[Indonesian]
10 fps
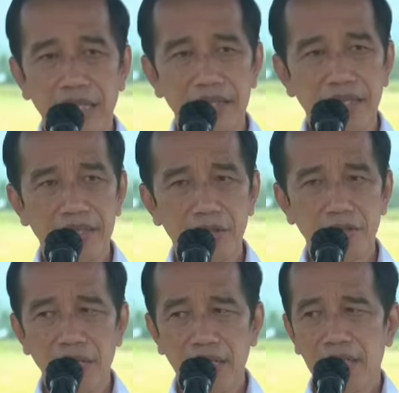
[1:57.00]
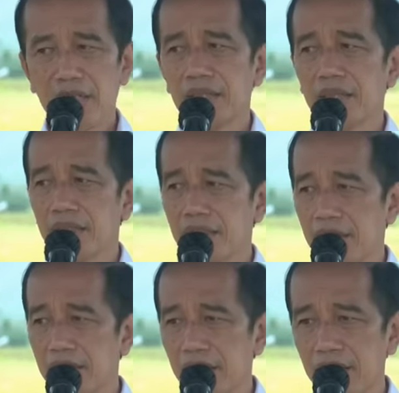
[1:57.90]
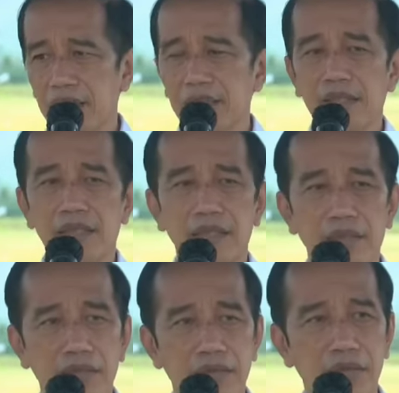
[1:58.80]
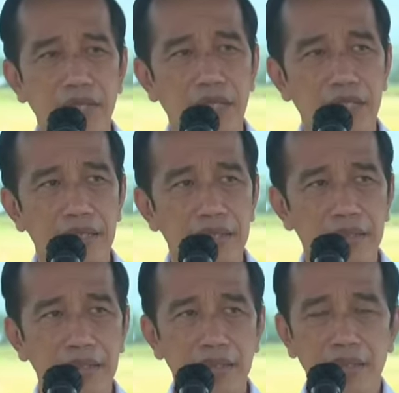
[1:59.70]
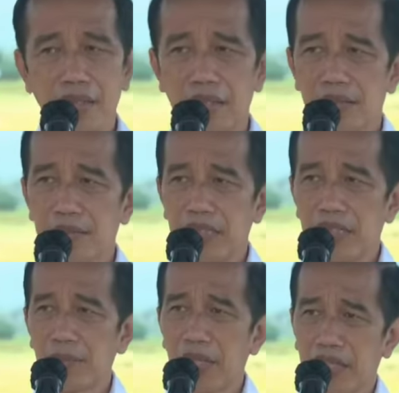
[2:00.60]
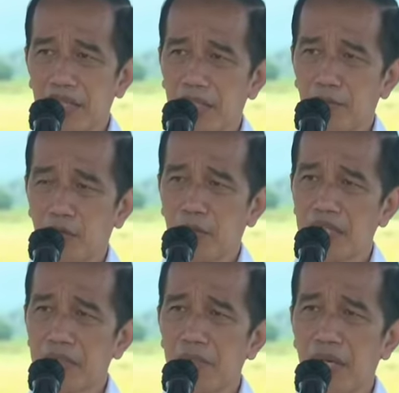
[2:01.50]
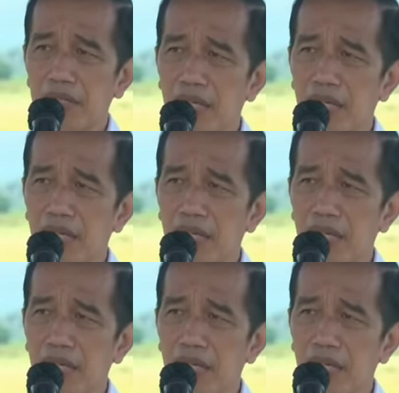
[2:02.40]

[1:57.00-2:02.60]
Dan yang kedua, saya tadi juga mendapatkan informasi